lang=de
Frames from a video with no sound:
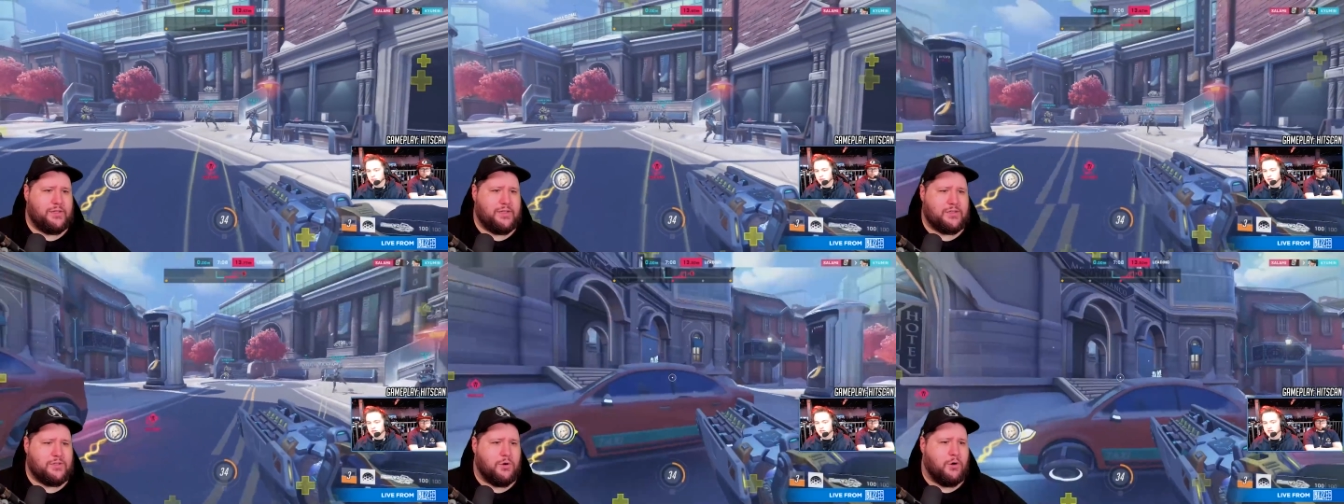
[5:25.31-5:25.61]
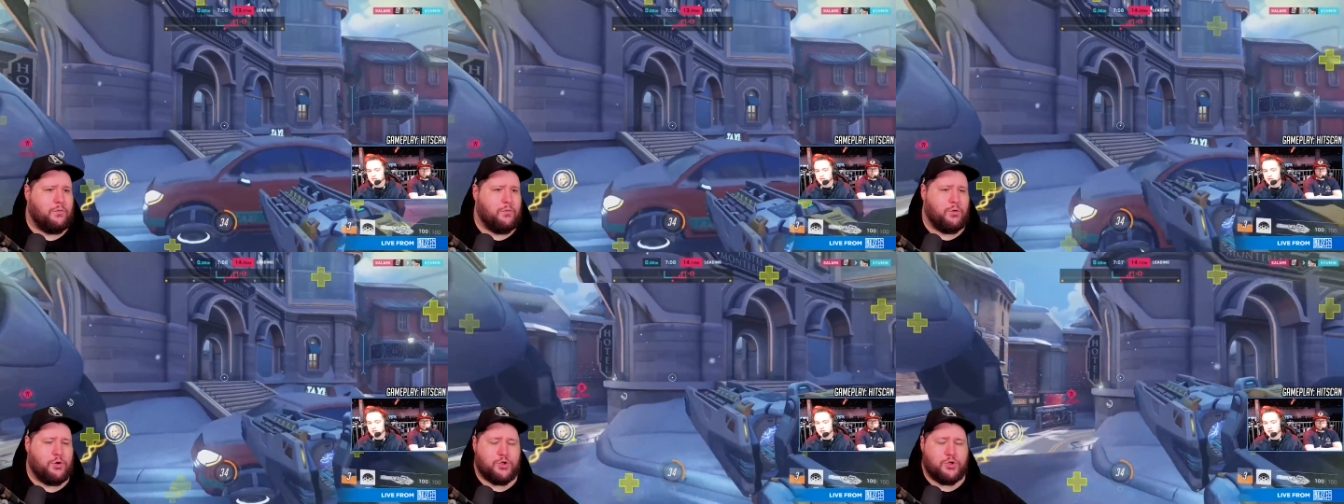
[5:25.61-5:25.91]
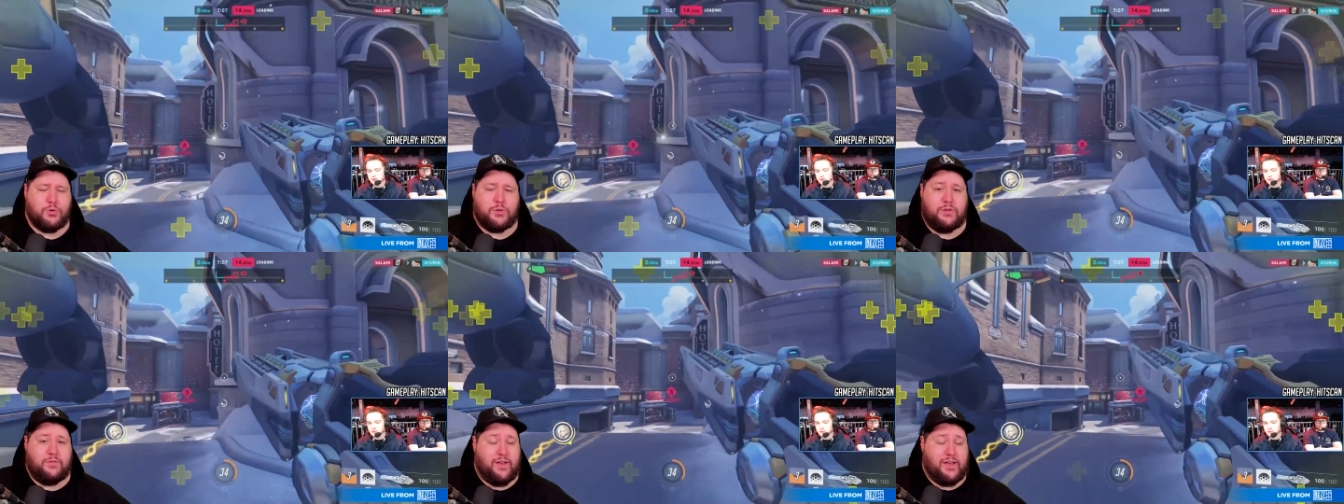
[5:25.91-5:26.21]
dass Overwatch
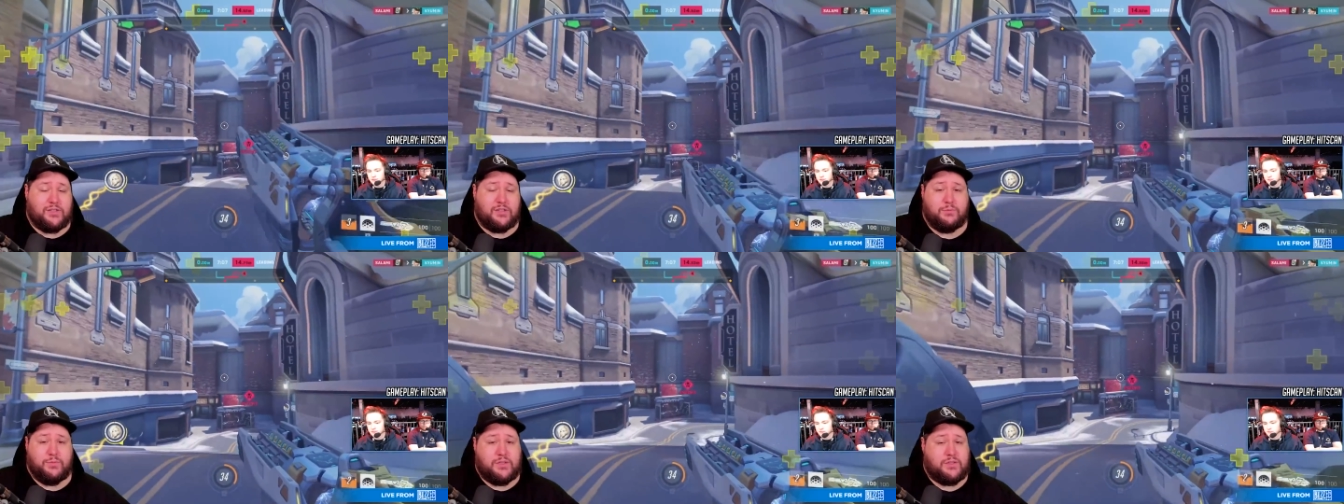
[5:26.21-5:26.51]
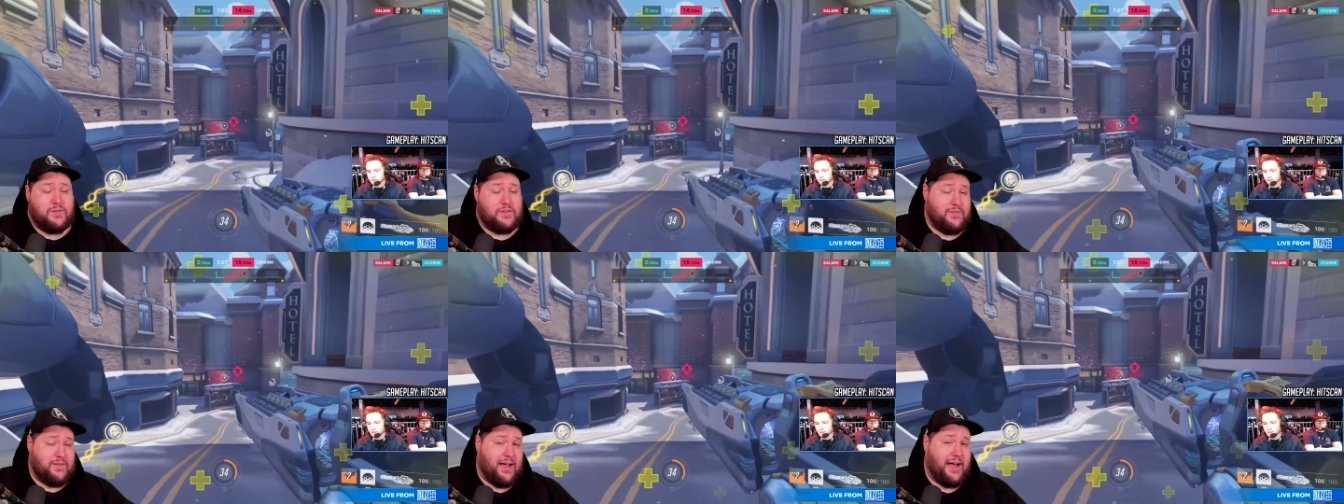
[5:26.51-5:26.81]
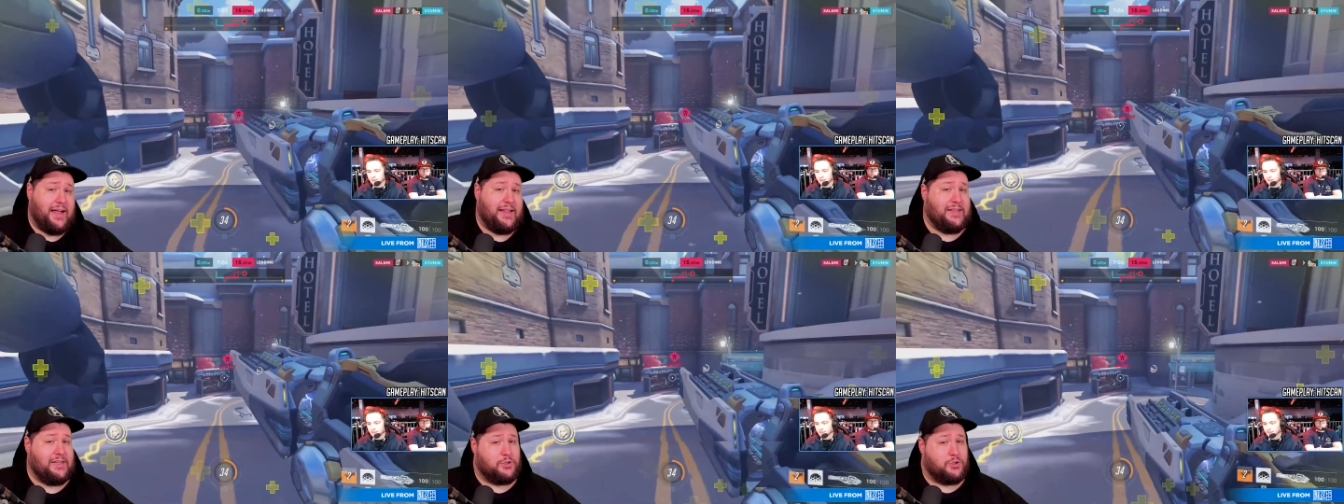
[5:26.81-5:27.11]
ein Universum ist, was wir
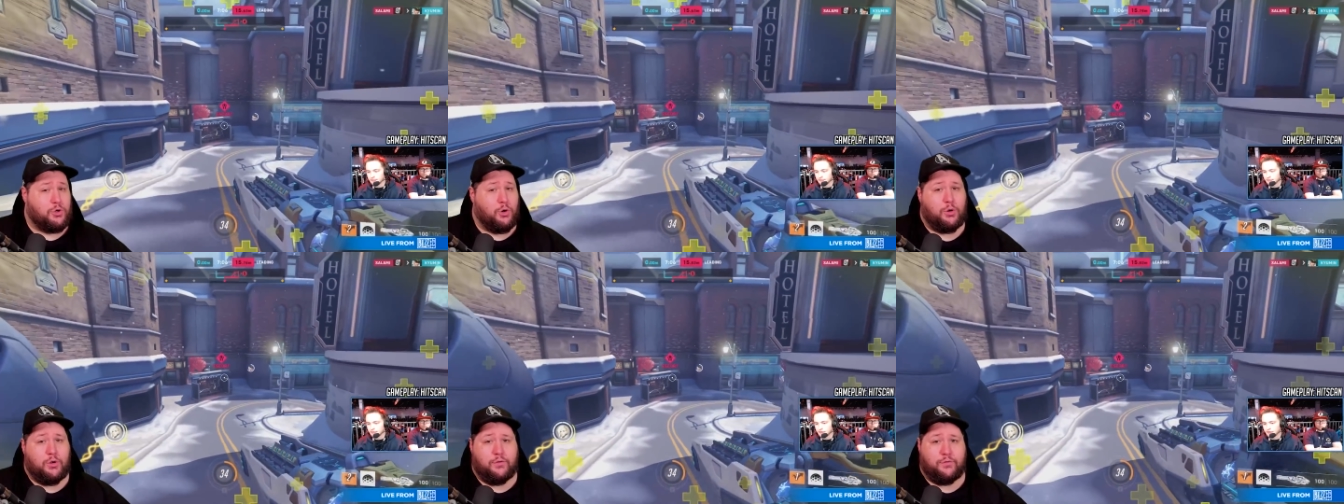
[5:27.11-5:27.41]
alle toll